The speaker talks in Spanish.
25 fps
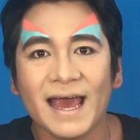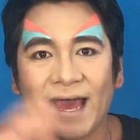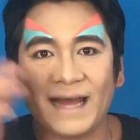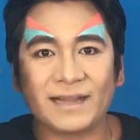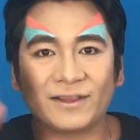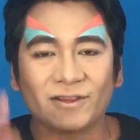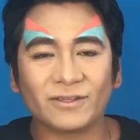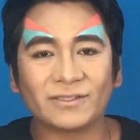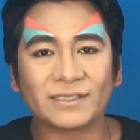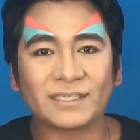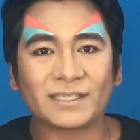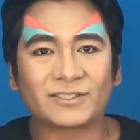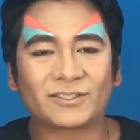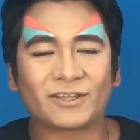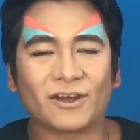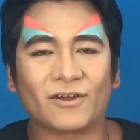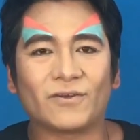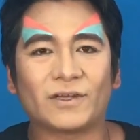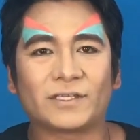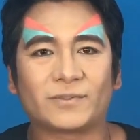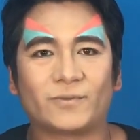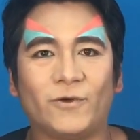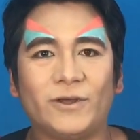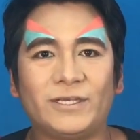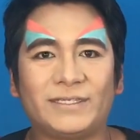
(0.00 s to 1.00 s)
Entonces
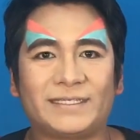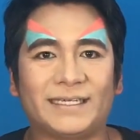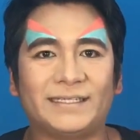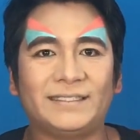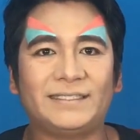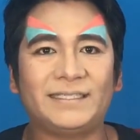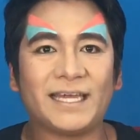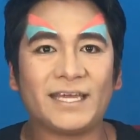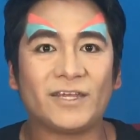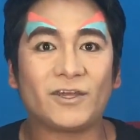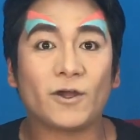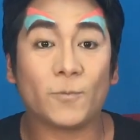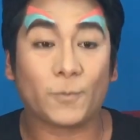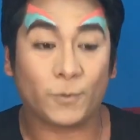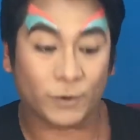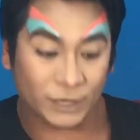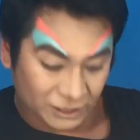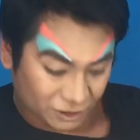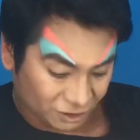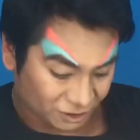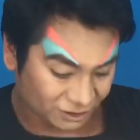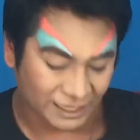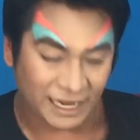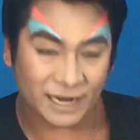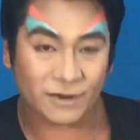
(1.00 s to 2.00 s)
todo es muy sencillo,
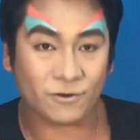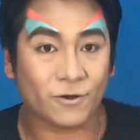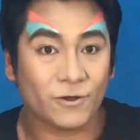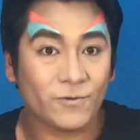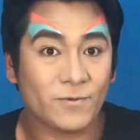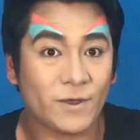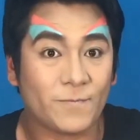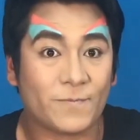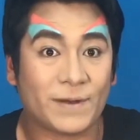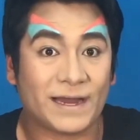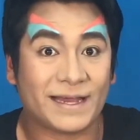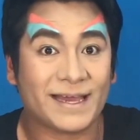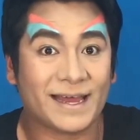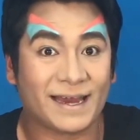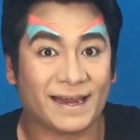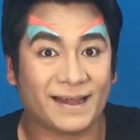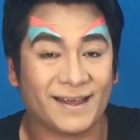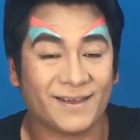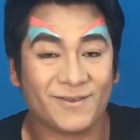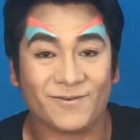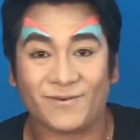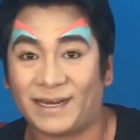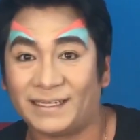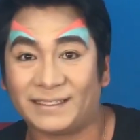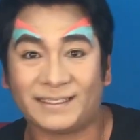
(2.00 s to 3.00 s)
por eso traigo mi playera
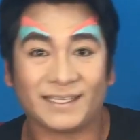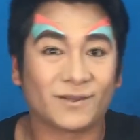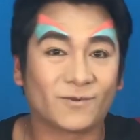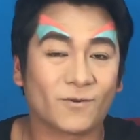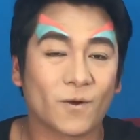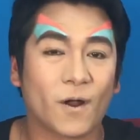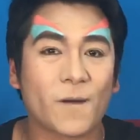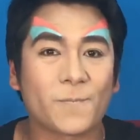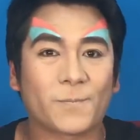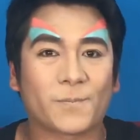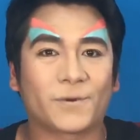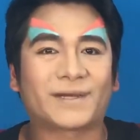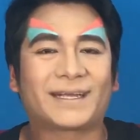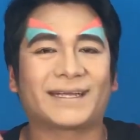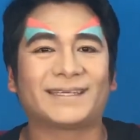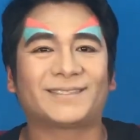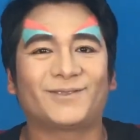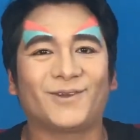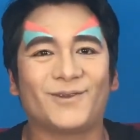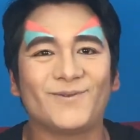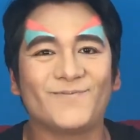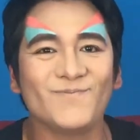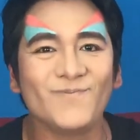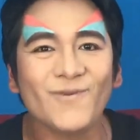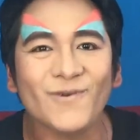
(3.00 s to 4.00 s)
de Jurassic World porque
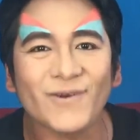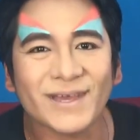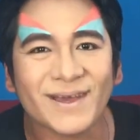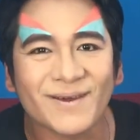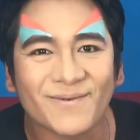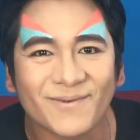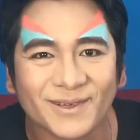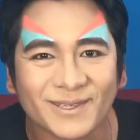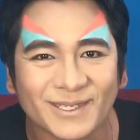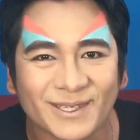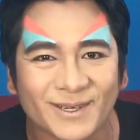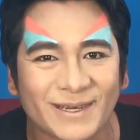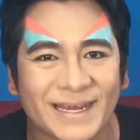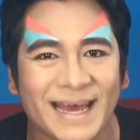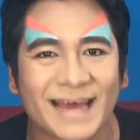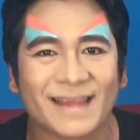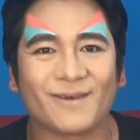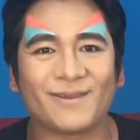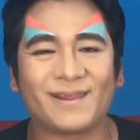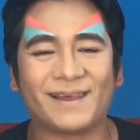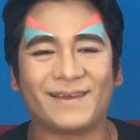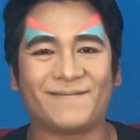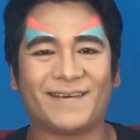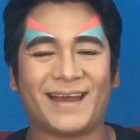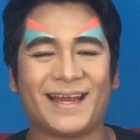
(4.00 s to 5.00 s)
estoy muy
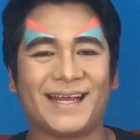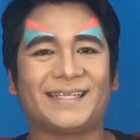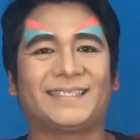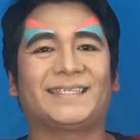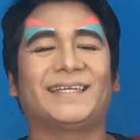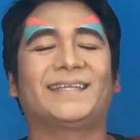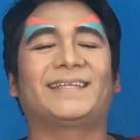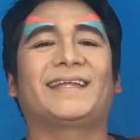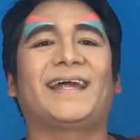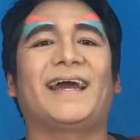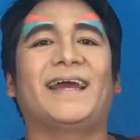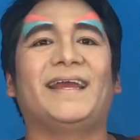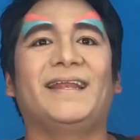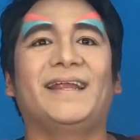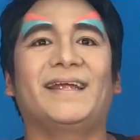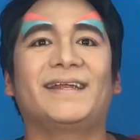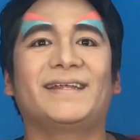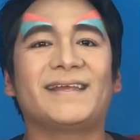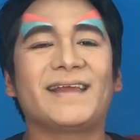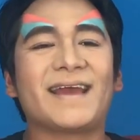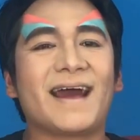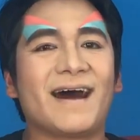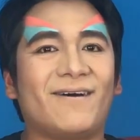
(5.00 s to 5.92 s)
emocionado de ver este tráiler.